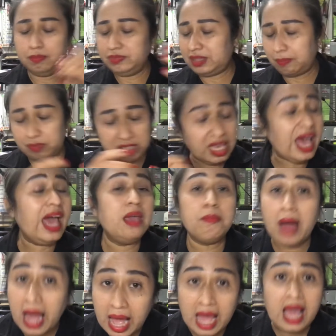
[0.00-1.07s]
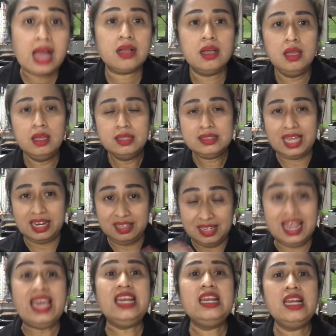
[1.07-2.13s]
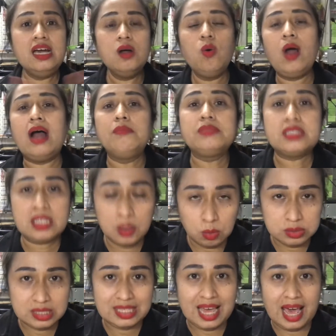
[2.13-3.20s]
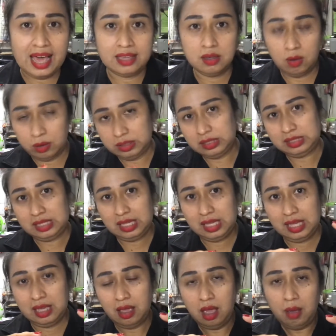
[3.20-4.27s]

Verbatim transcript: จับฉ่ายมากแต่เน้นเรื่องความสนุกสนานคนที่